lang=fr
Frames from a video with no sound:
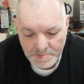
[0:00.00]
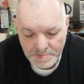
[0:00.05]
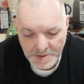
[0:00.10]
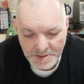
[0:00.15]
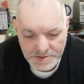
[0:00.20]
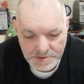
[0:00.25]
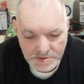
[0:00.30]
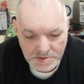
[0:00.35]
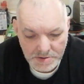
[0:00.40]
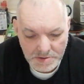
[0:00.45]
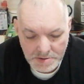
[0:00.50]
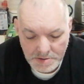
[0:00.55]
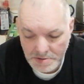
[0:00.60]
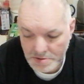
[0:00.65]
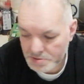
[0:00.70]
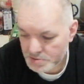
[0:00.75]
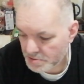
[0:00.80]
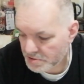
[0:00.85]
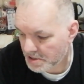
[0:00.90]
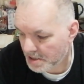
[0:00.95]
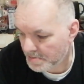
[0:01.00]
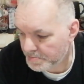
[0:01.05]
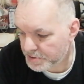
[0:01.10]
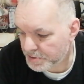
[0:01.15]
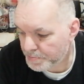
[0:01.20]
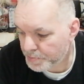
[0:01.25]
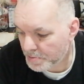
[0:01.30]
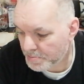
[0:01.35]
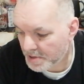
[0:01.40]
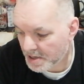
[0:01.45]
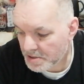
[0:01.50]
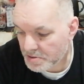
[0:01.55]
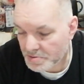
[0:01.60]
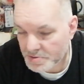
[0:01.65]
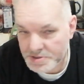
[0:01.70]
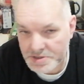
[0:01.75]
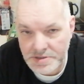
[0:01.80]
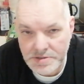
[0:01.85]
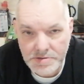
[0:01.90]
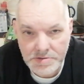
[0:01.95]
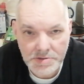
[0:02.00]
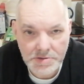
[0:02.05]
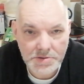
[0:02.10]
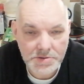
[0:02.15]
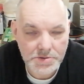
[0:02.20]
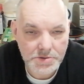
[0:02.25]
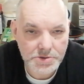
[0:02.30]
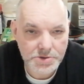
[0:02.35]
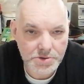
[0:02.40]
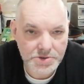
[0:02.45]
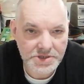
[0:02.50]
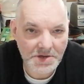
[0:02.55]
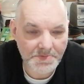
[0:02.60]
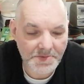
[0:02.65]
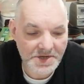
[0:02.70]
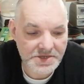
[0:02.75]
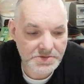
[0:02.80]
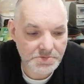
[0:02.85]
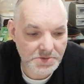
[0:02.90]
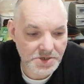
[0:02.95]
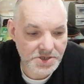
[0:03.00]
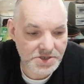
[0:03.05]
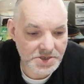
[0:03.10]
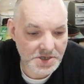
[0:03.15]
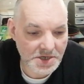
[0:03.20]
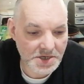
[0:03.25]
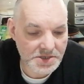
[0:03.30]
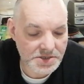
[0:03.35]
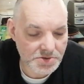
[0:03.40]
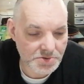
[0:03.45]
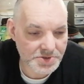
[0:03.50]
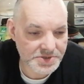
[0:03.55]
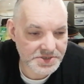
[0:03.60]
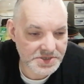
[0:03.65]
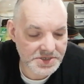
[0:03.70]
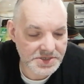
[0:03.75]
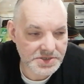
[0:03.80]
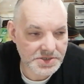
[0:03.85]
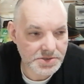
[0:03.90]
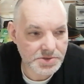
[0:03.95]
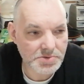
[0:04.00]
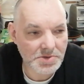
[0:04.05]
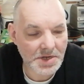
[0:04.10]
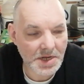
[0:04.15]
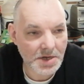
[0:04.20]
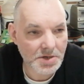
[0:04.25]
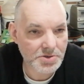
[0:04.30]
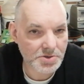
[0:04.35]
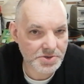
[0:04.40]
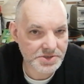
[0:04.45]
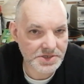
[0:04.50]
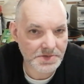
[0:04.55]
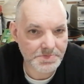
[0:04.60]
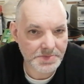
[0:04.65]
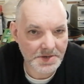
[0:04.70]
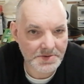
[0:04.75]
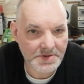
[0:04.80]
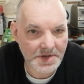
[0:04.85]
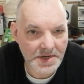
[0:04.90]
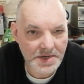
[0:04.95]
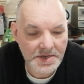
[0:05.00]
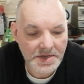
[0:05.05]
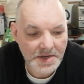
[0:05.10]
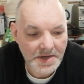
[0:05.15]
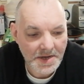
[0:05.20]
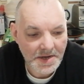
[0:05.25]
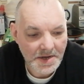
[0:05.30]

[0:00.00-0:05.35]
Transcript: Parce que j'en ai un petit peu marre qu'on dise que je tabasse mes chats, ils sont si c'est cela, parce que c'est pas vrai.